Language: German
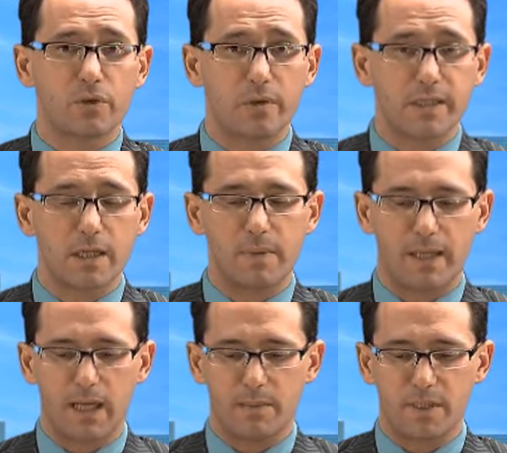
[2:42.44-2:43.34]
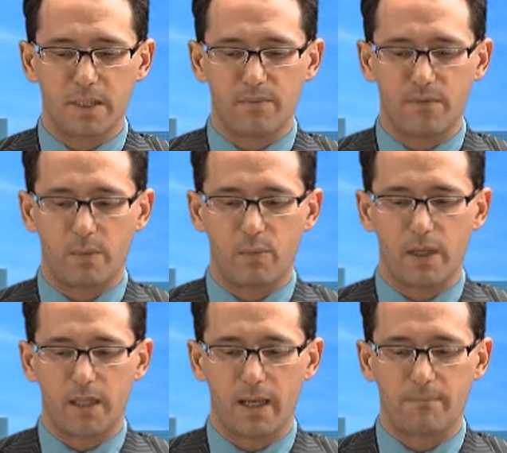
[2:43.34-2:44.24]
Trotzdem ergab sich im
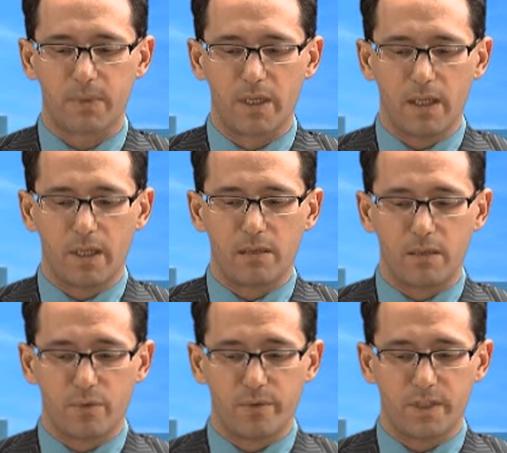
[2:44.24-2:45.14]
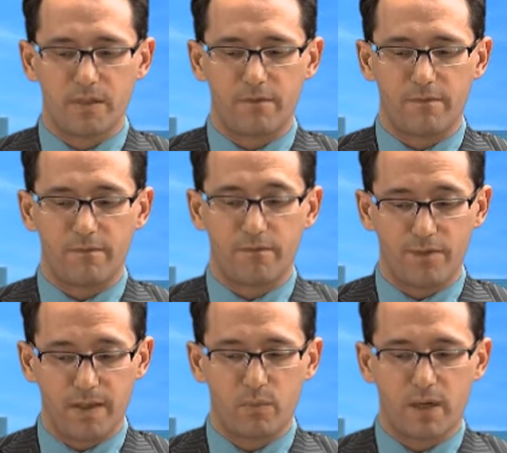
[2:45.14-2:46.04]
Februar der der höchste
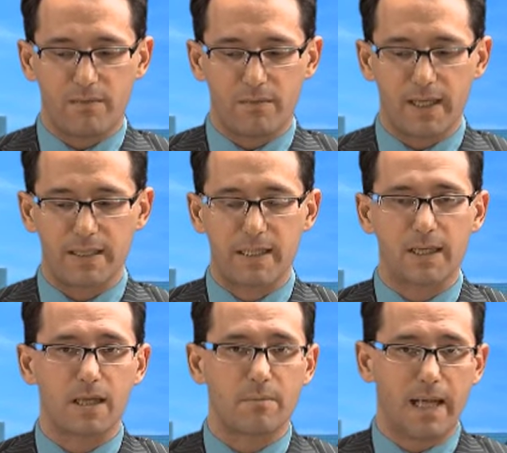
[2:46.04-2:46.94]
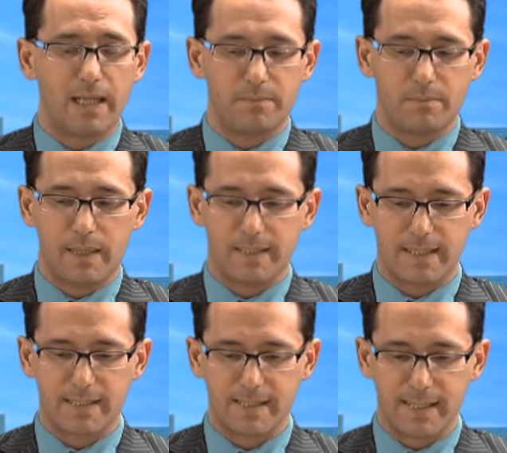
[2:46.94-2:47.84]
Februarwert seit einem halben
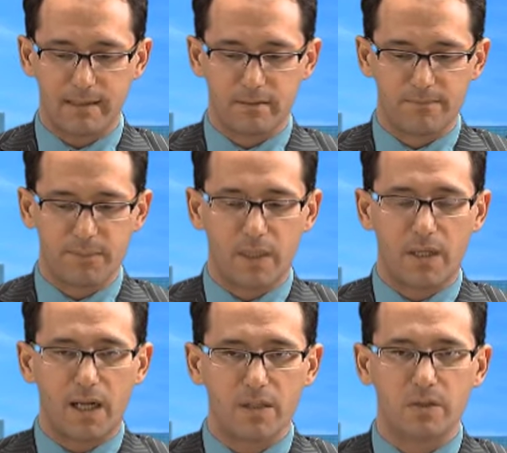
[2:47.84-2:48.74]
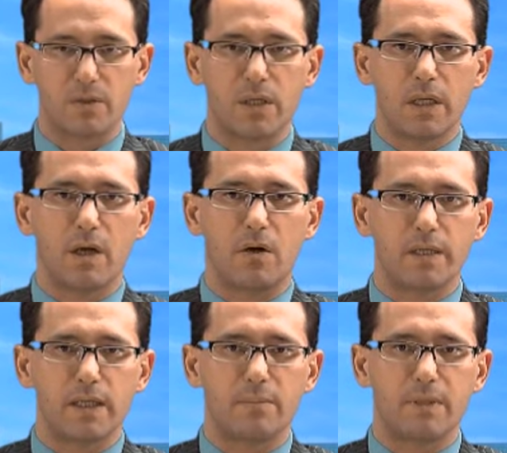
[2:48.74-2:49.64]
Jahrzehnt. Also auch
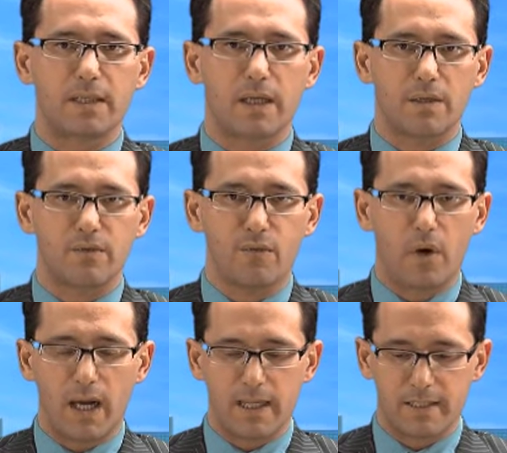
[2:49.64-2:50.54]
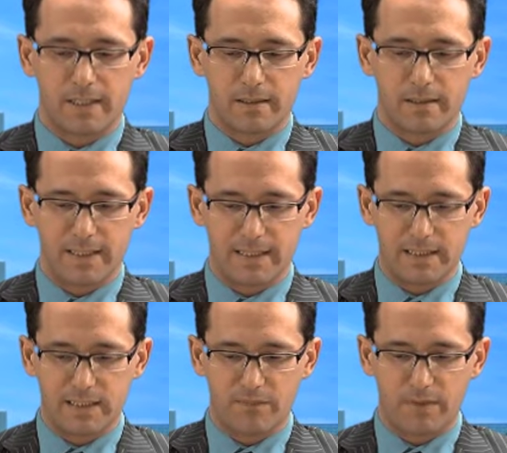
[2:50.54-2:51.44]
hier bitte keine voreiligen
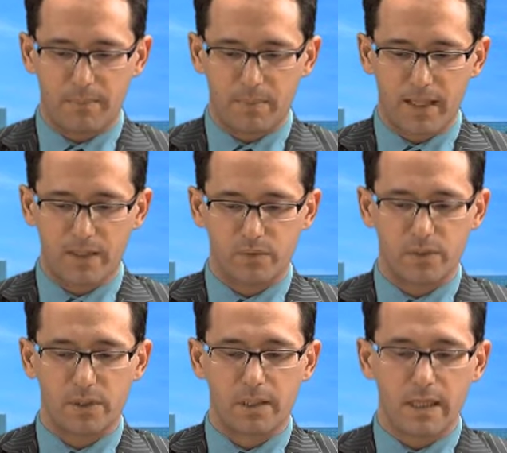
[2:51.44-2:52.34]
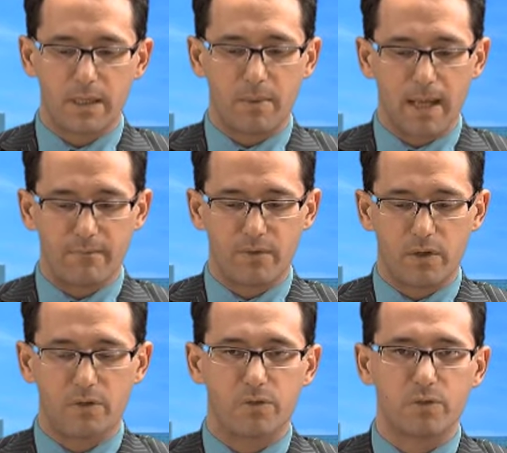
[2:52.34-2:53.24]
Negativableitungen. Bleiben wir
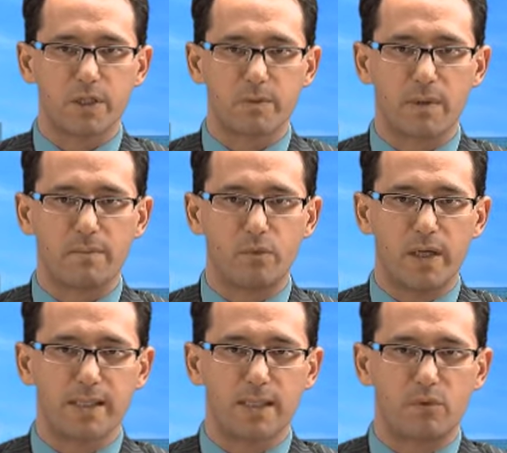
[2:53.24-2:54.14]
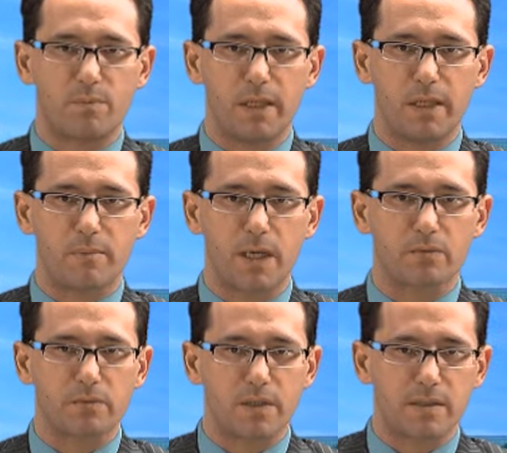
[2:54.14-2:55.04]
auch noch kurz beim
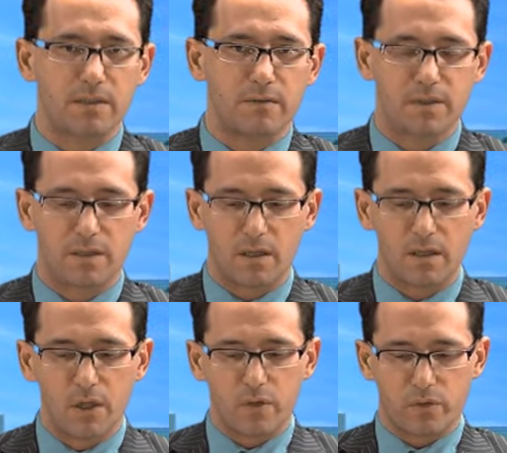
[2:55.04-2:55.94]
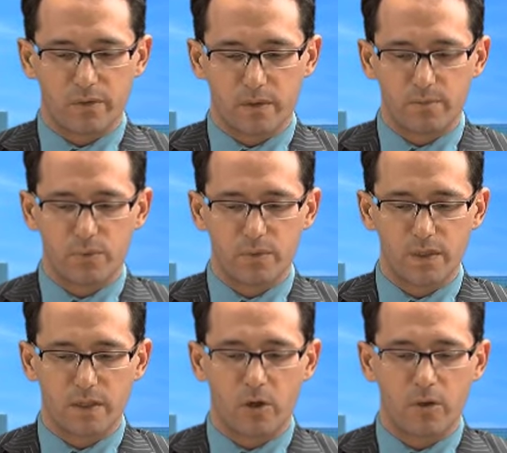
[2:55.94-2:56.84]
US-Immobilienmarkt und das ist ein gewisser Kontrapunkt
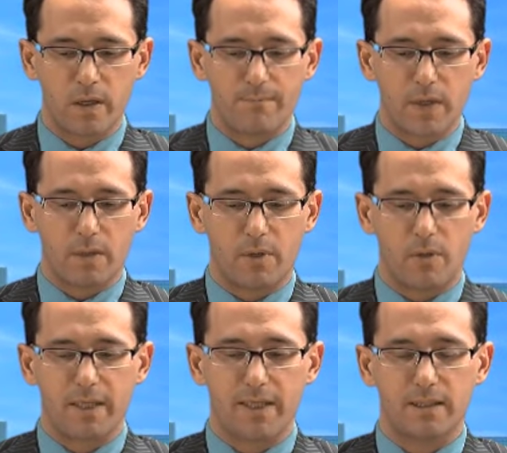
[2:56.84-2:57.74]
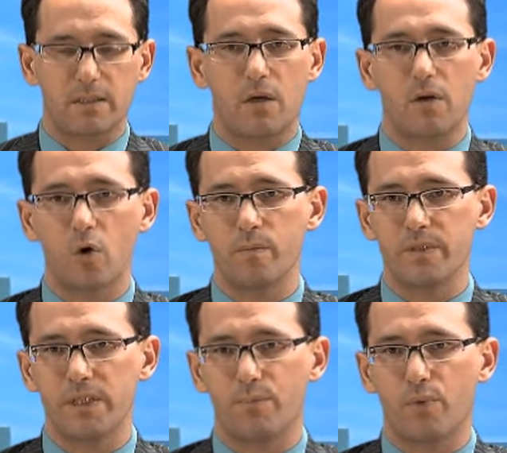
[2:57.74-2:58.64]
dann auch. Baumarkette
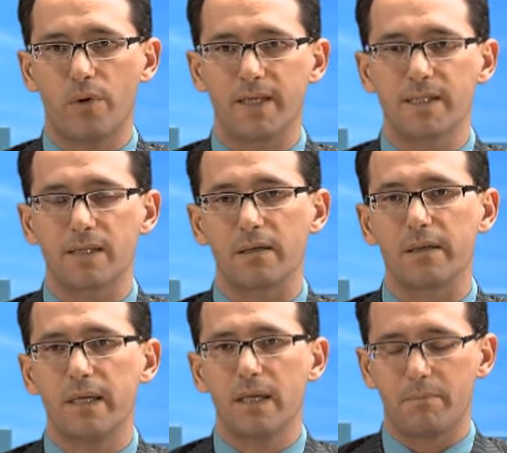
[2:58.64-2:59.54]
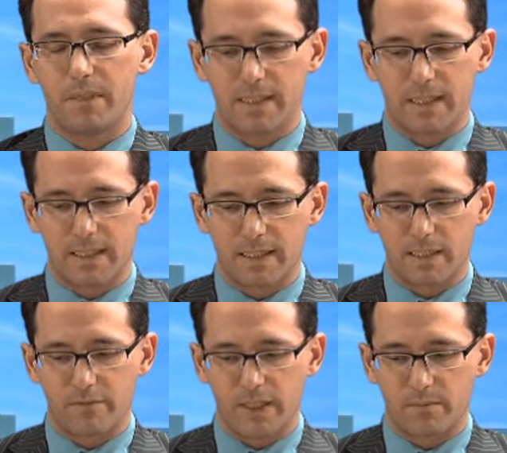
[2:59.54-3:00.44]
Home Depot gestern bester
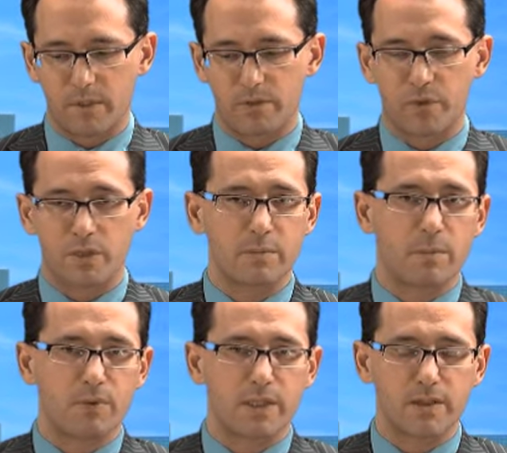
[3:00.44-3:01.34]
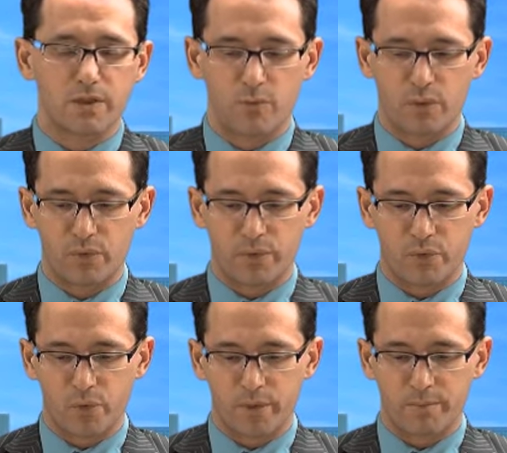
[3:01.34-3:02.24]
Einzelwert im Dow Jones mit plus
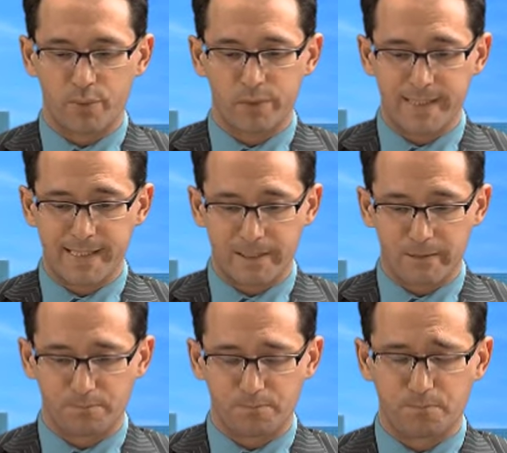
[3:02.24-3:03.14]
1,09 Prozent.